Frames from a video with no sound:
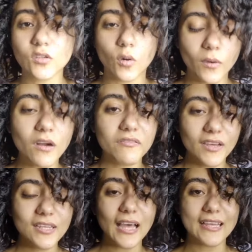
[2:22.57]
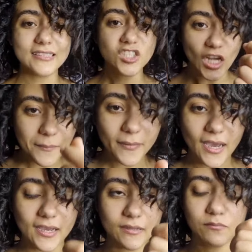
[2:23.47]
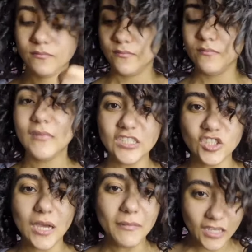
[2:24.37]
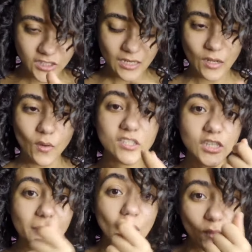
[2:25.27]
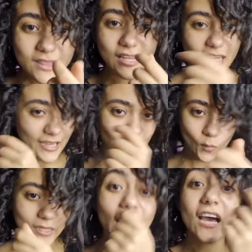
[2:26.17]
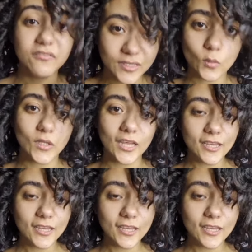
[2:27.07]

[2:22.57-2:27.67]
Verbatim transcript: عباره فعلا عن شمع مش شمع شمع اللي هو شمع الودن اللي احنا كلنا عارفينه ده